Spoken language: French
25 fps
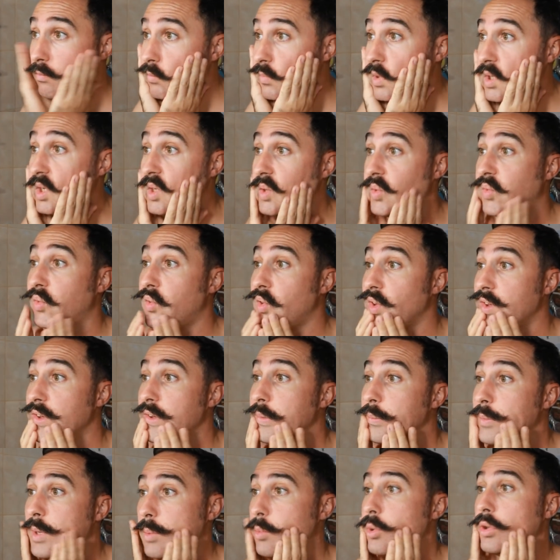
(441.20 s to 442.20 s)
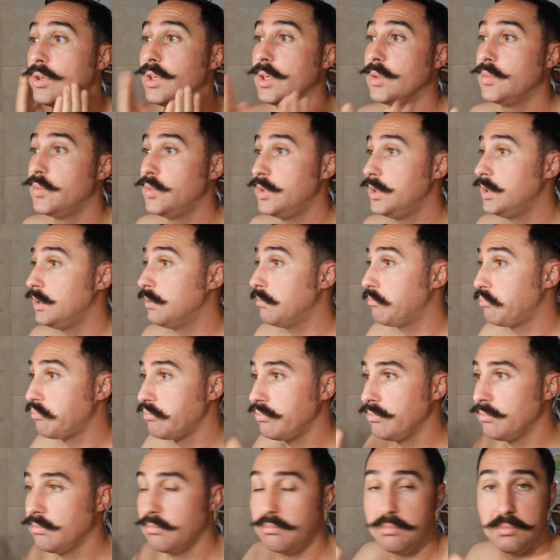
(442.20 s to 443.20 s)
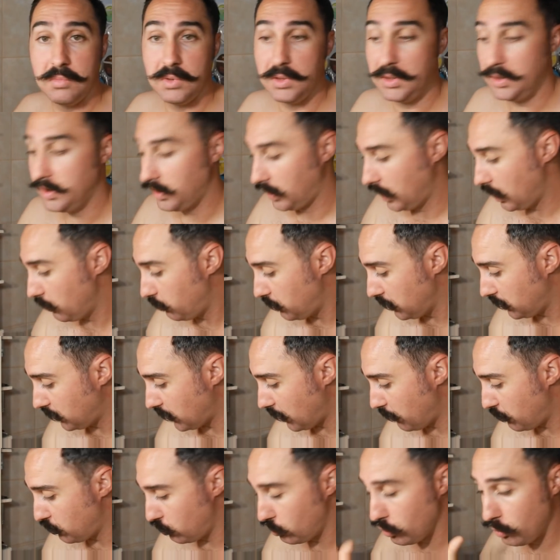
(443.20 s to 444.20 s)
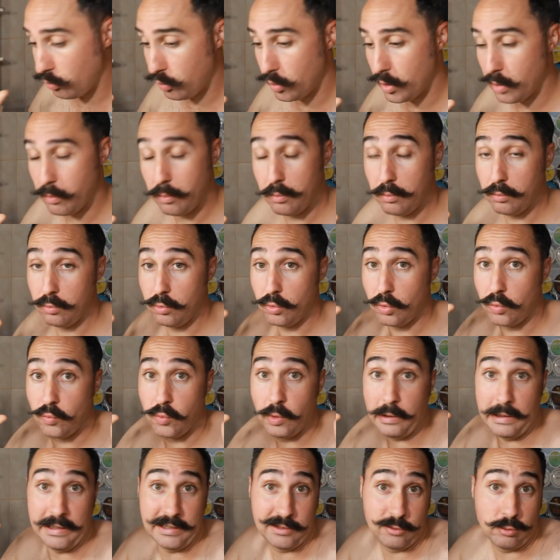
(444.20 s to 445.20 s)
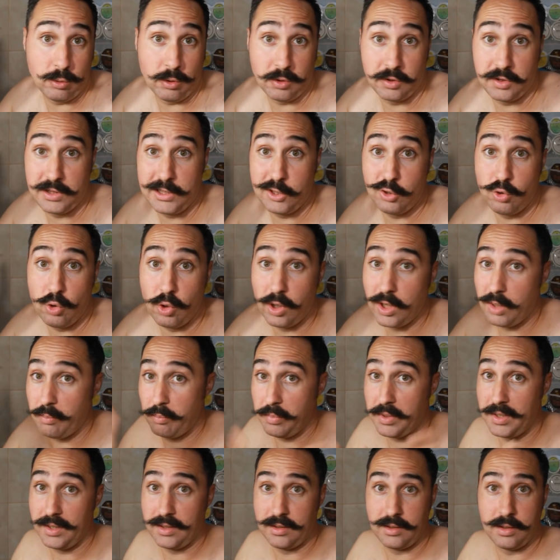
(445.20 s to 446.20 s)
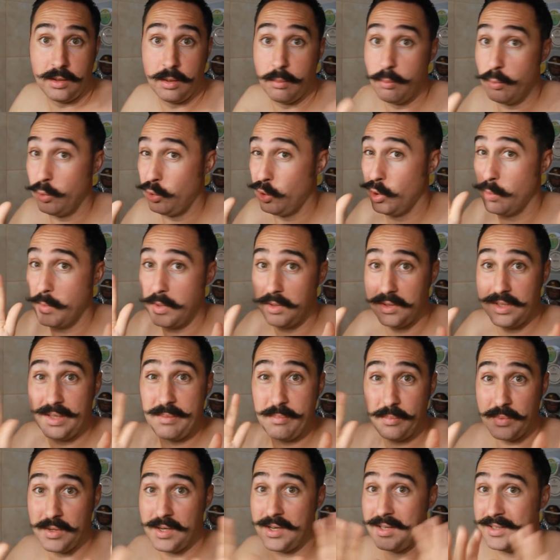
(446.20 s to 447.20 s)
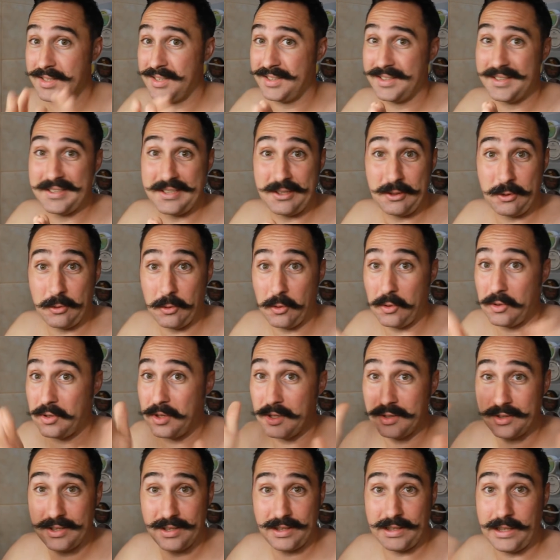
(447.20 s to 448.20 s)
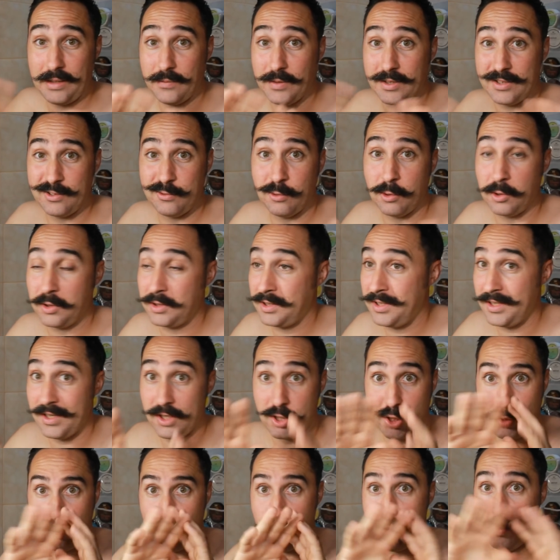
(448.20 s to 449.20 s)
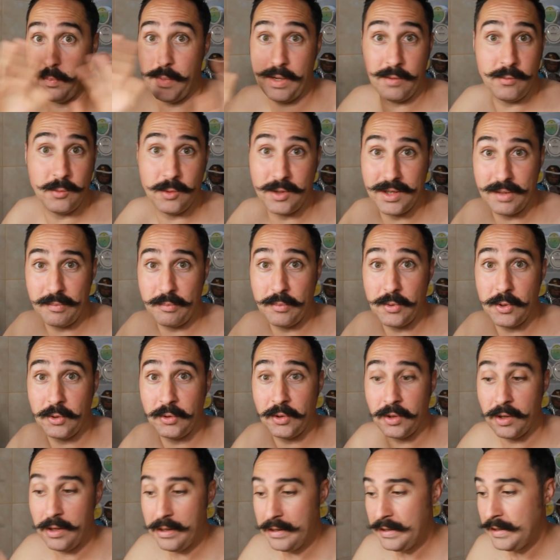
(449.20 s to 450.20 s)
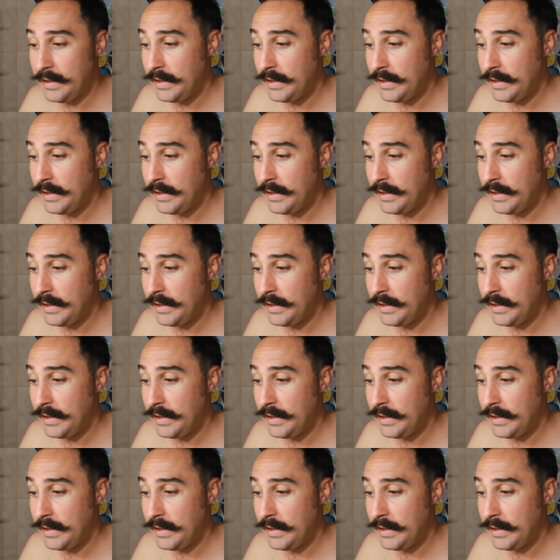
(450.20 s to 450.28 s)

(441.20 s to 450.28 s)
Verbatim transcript: l'effet, mais à mon avis, il sera impeccable ce baume. Donc la sortie, je le répète, ne me demandez pas les questions quand est-ce qu'il va sortir, je ne peux pas vous répondre.